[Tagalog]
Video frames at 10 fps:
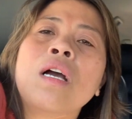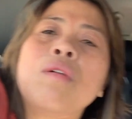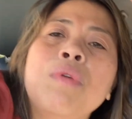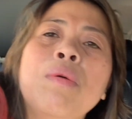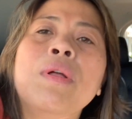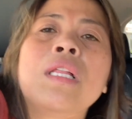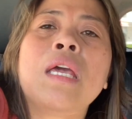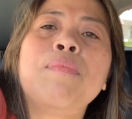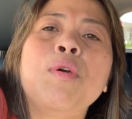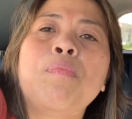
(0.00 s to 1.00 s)
we will
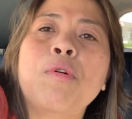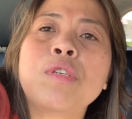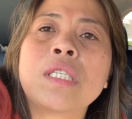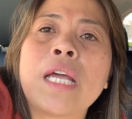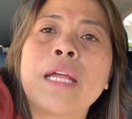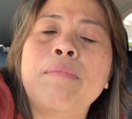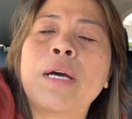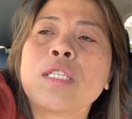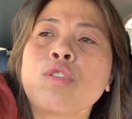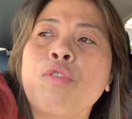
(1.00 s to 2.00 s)
keep you posted
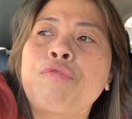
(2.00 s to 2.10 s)
but so